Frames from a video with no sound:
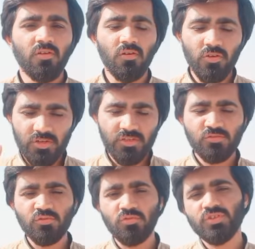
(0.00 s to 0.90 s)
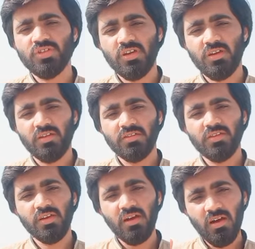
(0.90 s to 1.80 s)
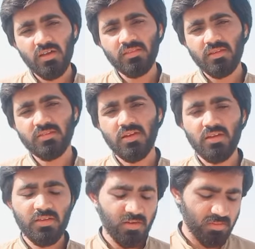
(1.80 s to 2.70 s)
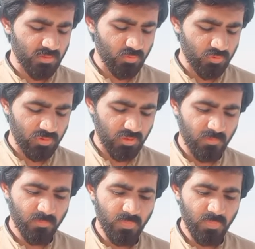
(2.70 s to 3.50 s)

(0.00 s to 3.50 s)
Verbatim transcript: और इनकी सोच क्या है ये कहाँ तक जाकर ये ख़त्म होते हैं